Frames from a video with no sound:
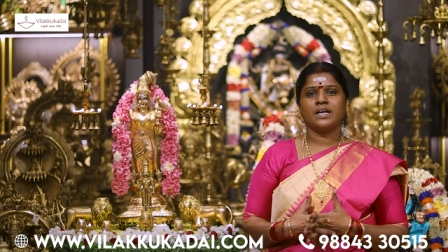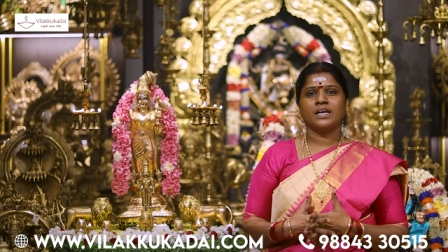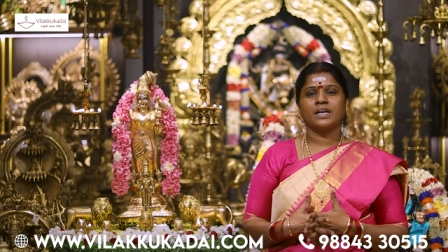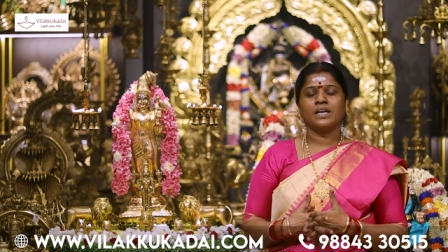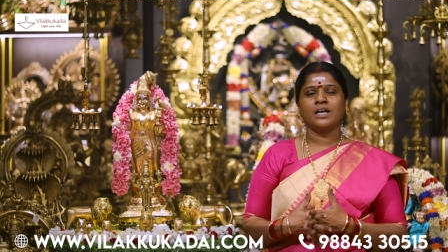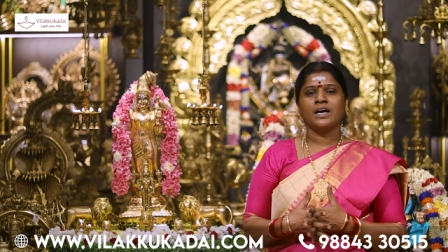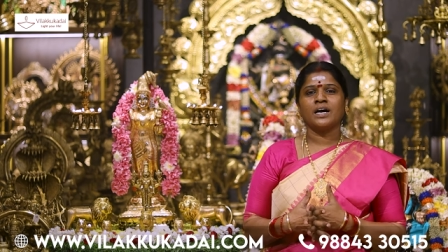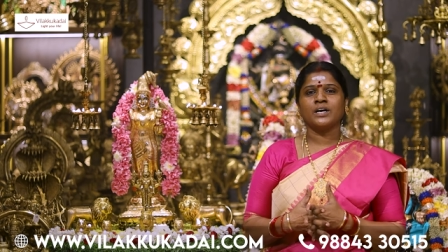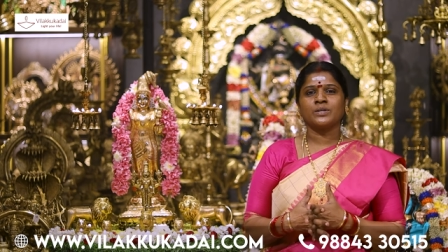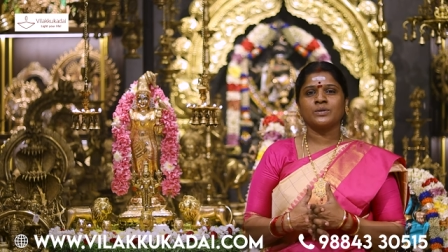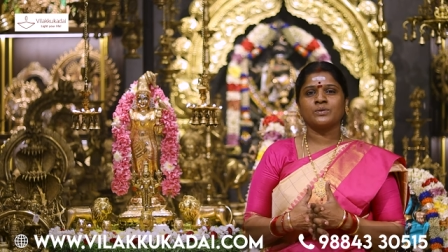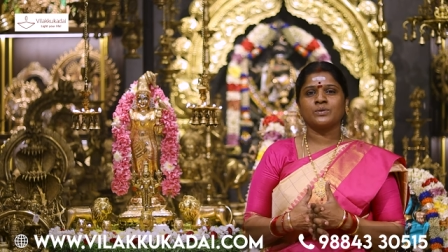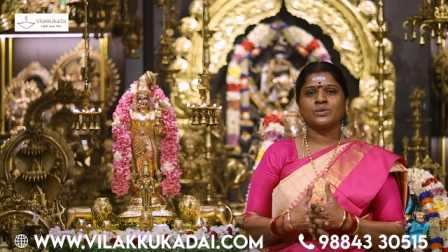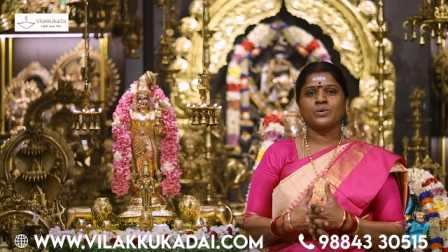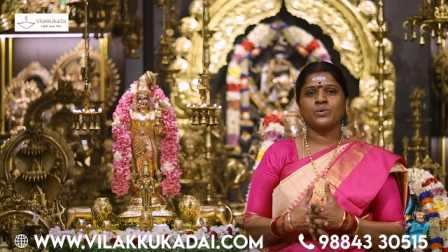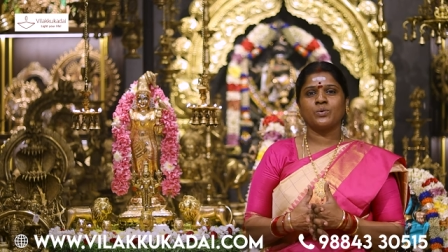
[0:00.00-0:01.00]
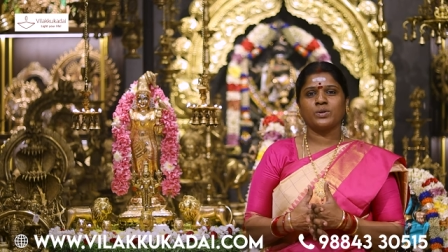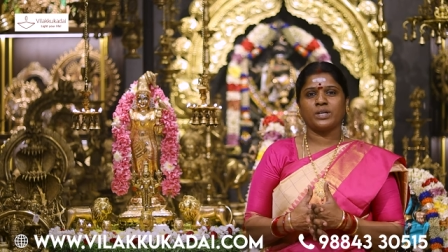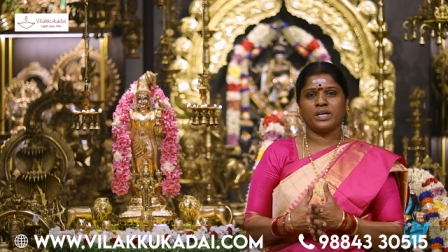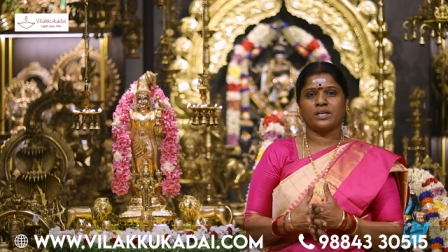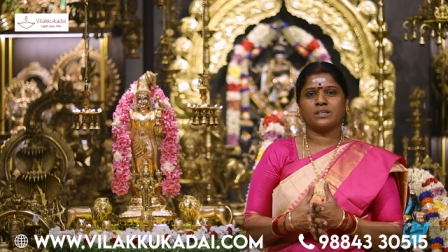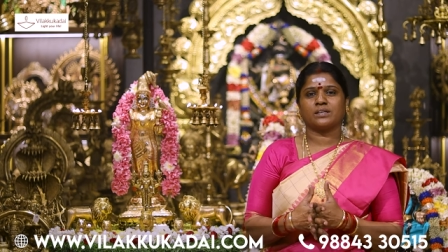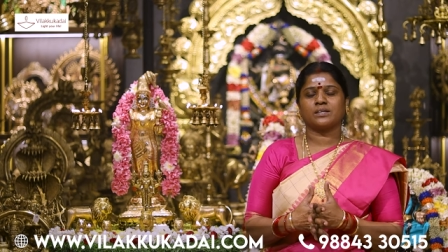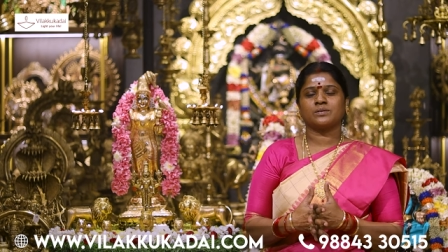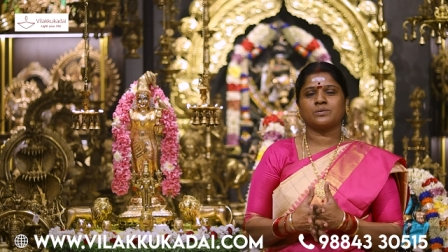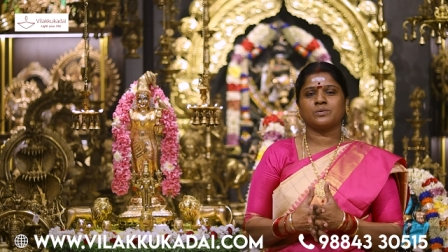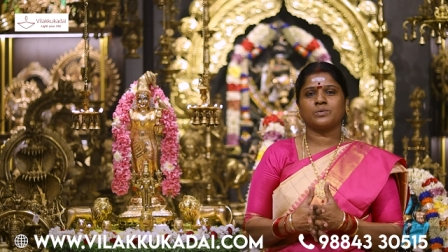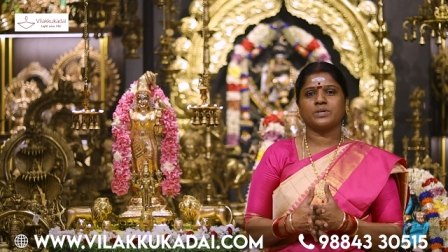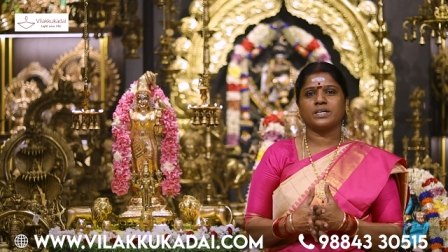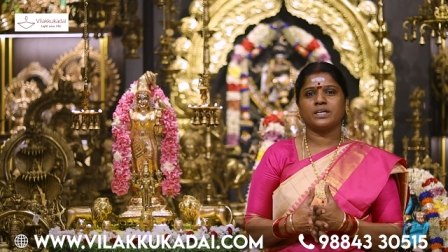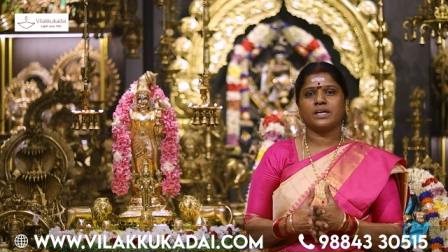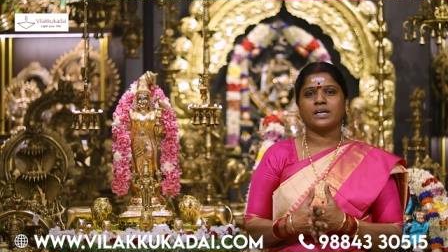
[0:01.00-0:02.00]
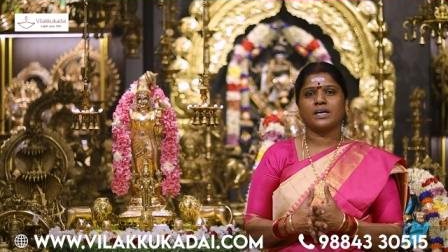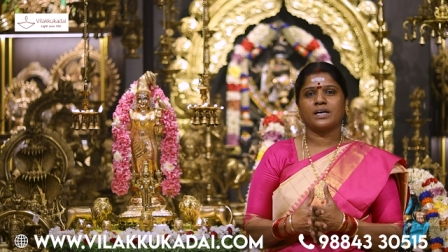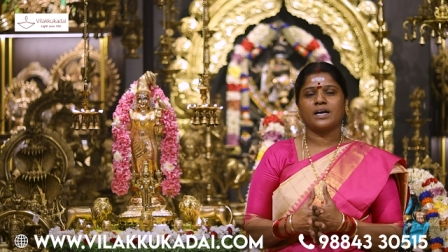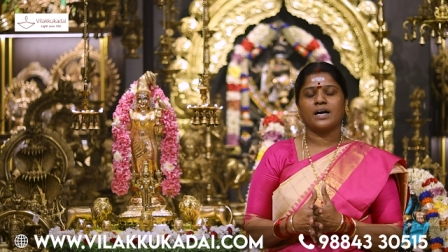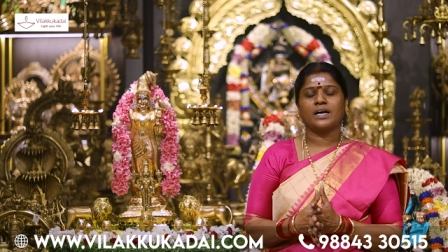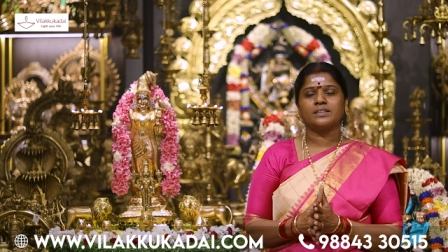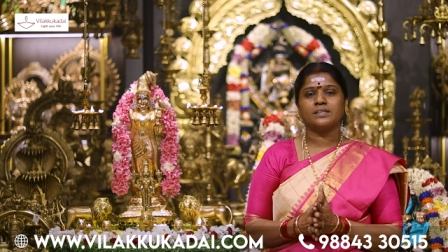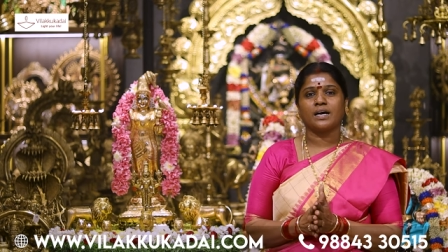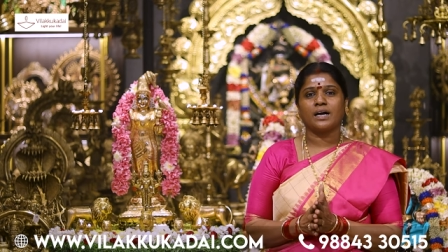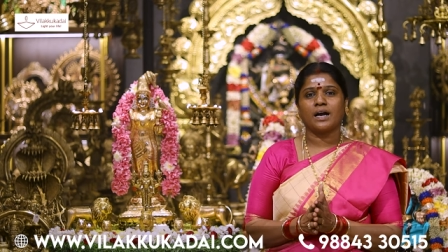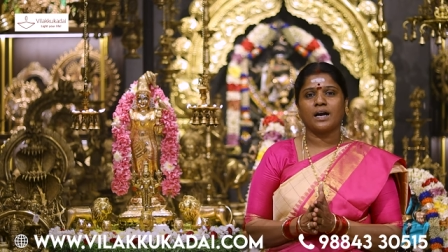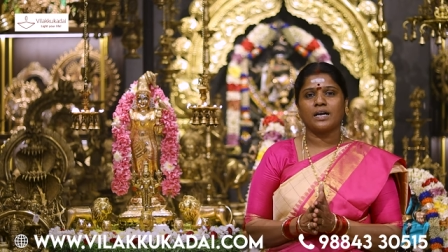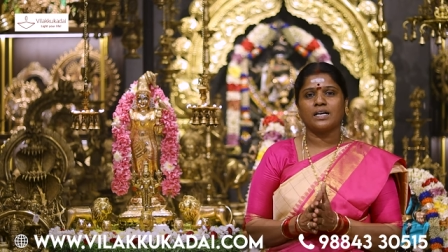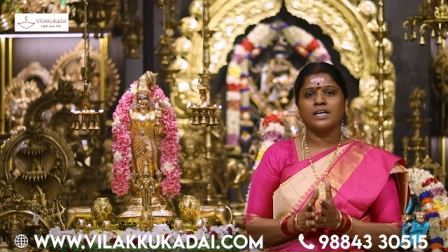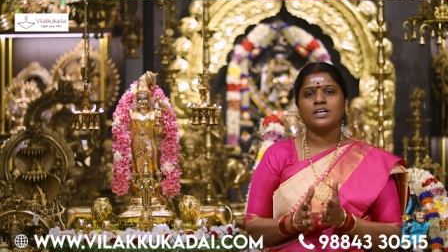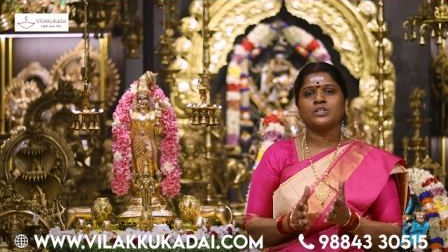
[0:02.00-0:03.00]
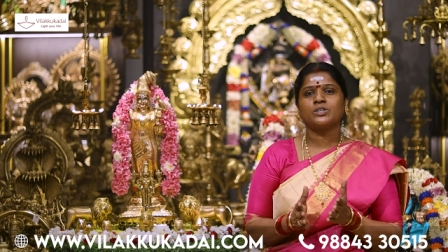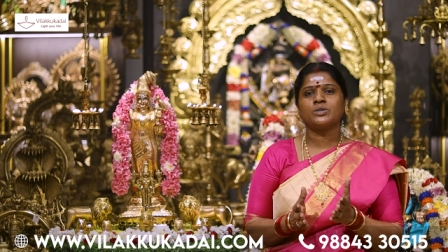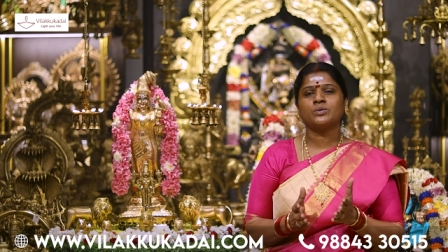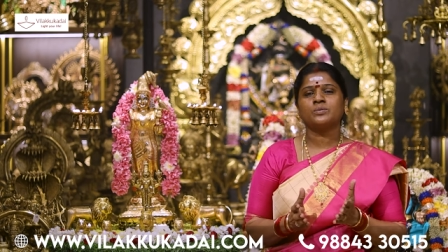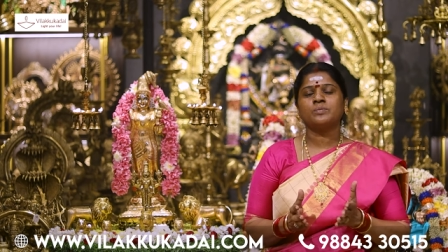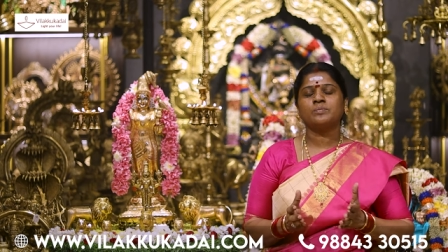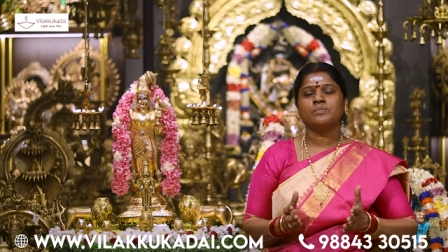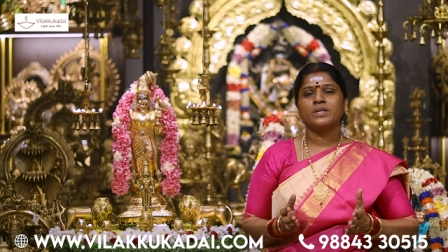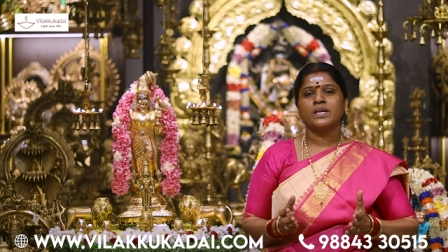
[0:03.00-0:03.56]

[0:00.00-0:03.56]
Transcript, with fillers: எல்லாரும் கூடி இருக்கக்கூடிய அந்த அழகும்